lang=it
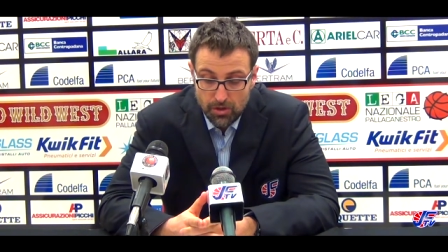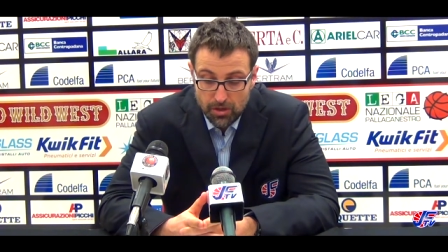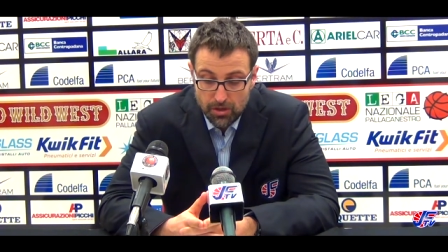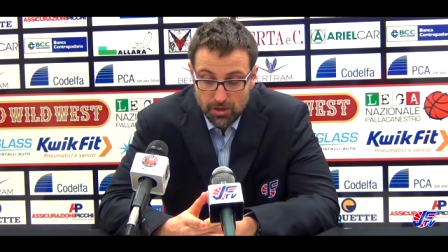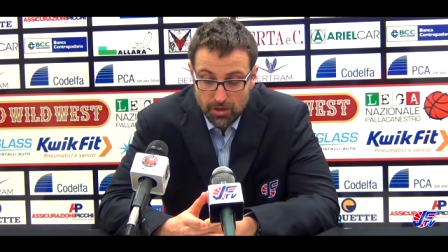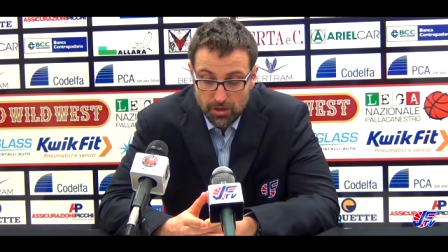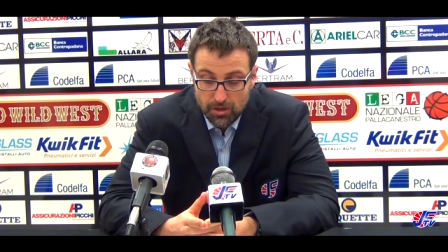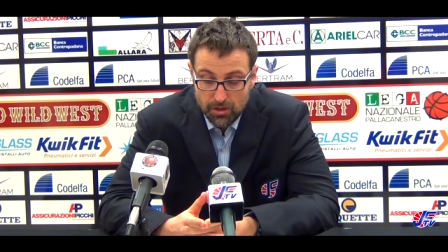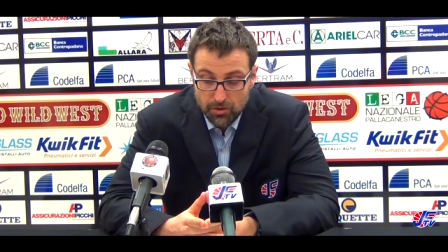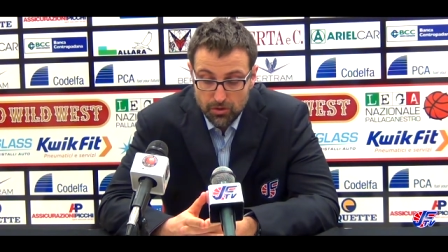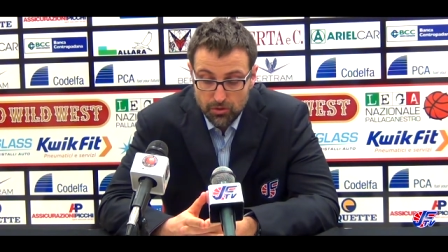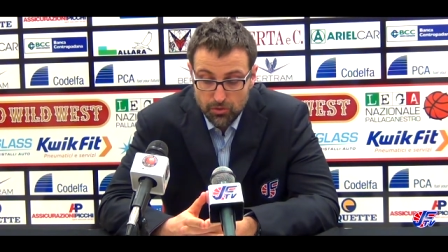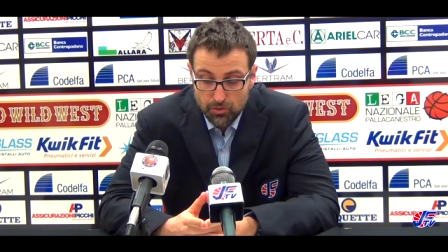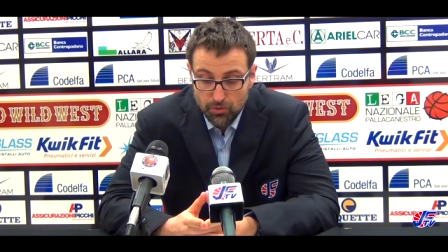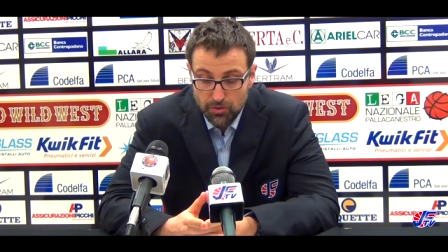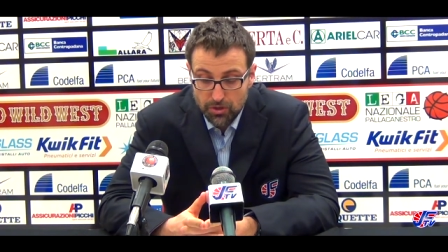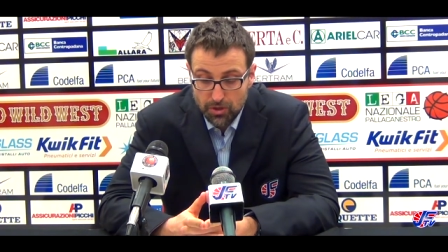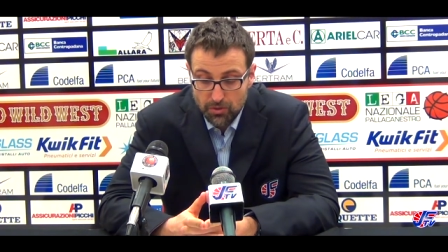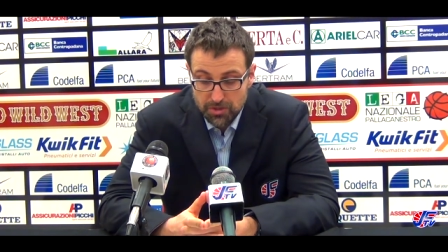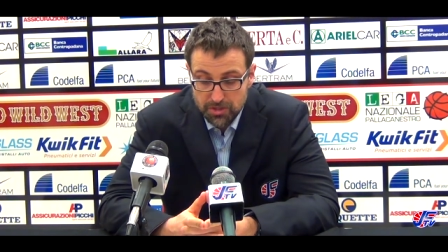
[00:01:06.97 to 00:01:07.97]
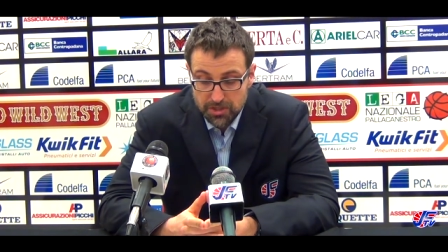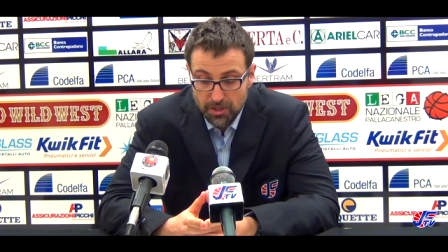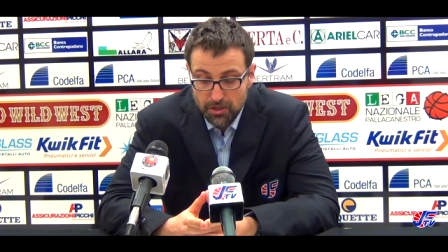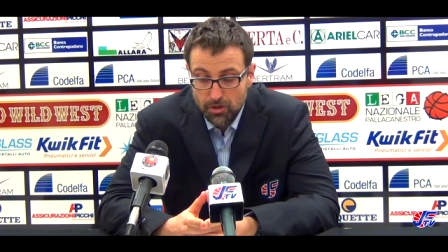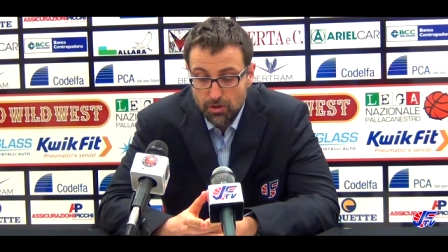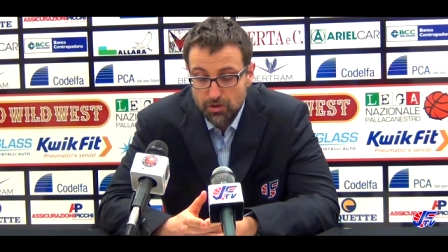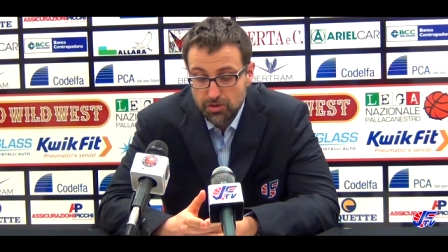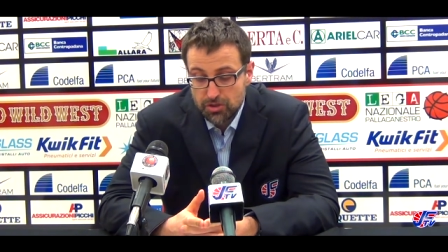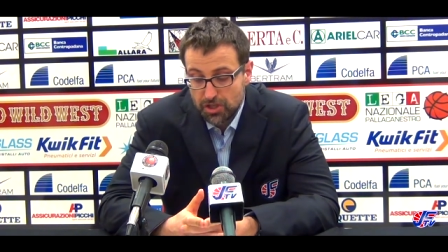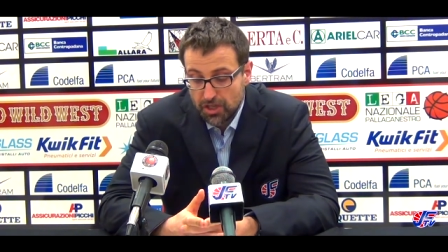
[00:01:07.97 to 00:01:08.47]
eh, tutte queste
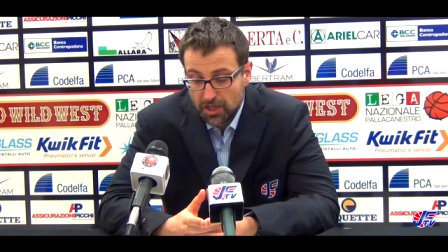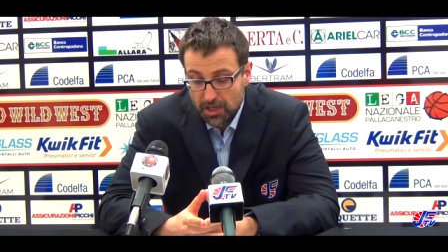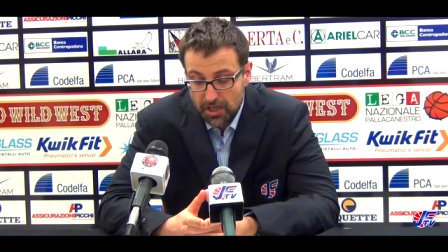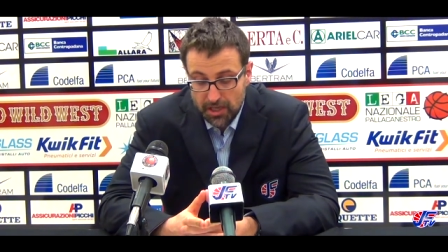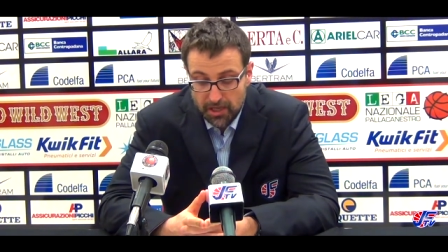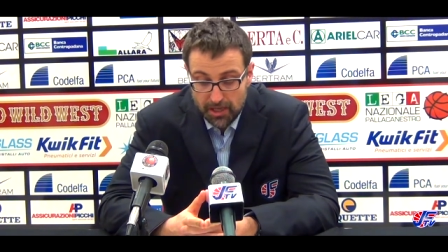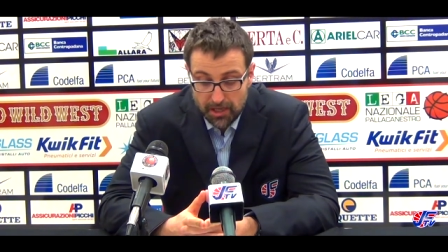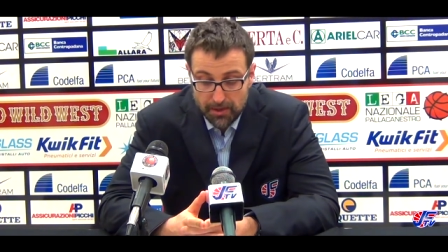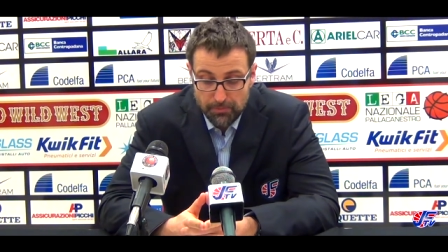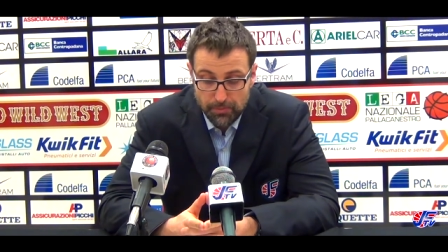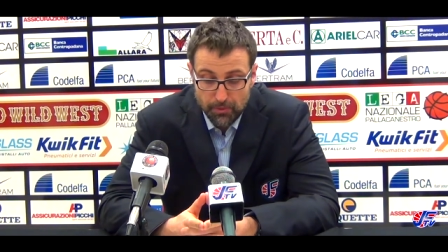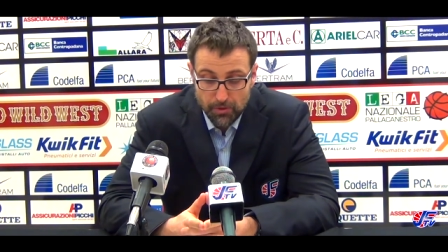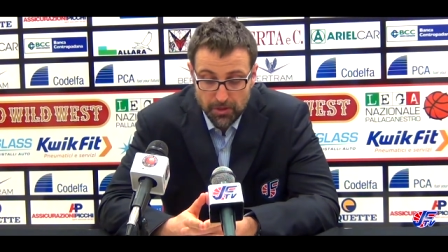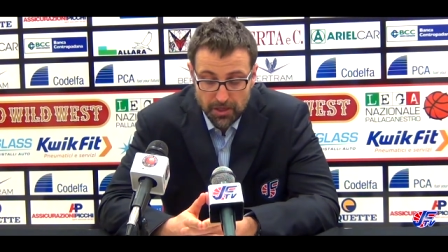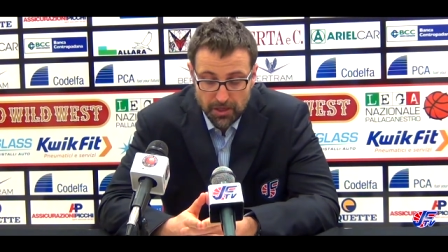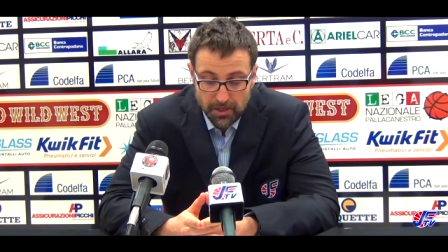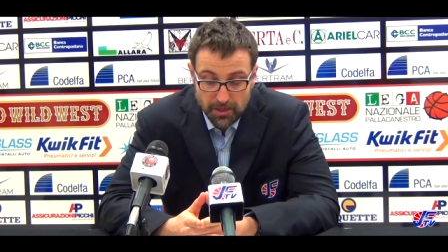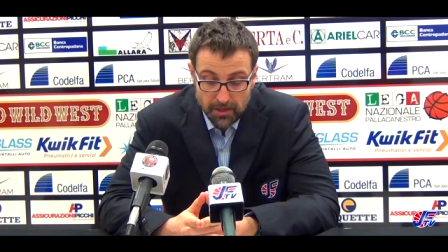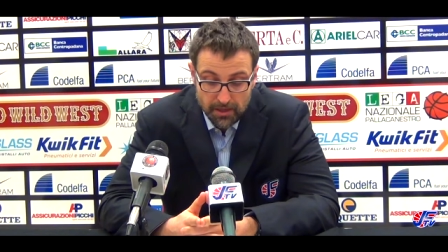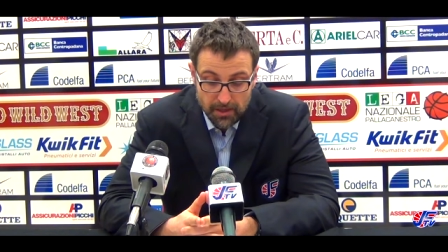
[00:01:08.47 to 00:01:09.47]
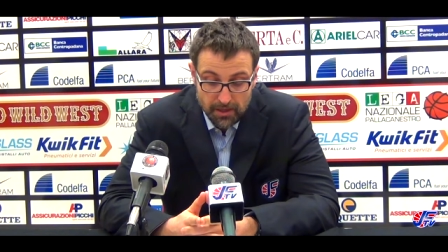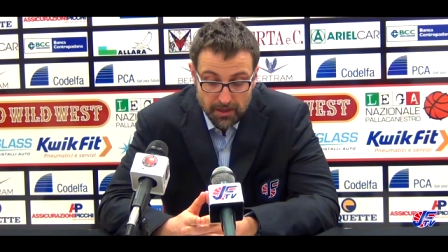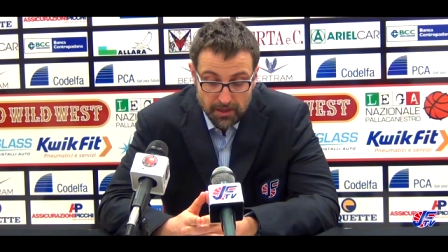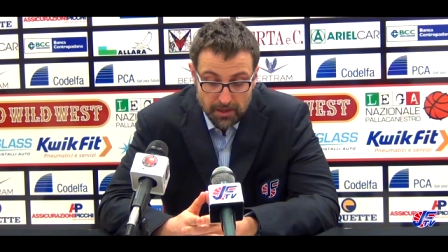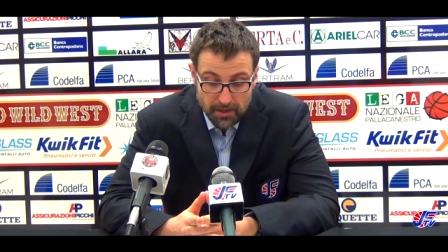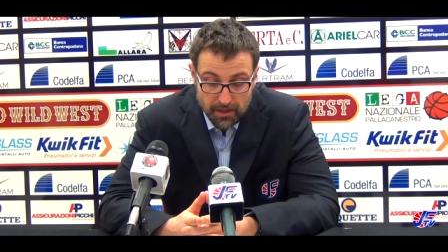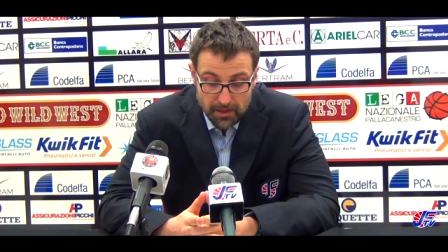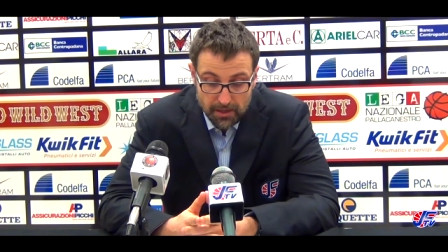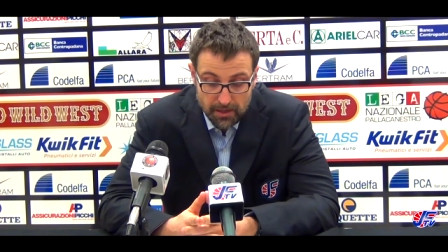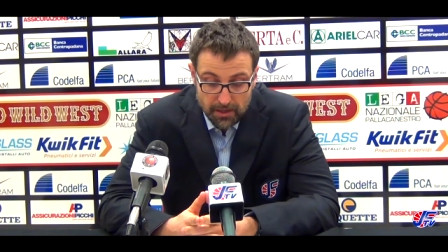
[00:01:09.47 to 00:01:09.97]
cose e poi
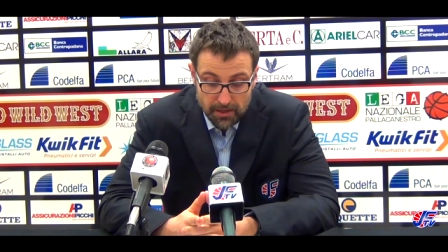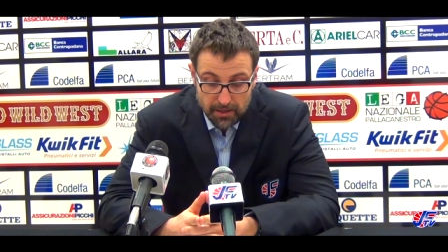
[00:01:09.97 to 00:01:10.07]
eh,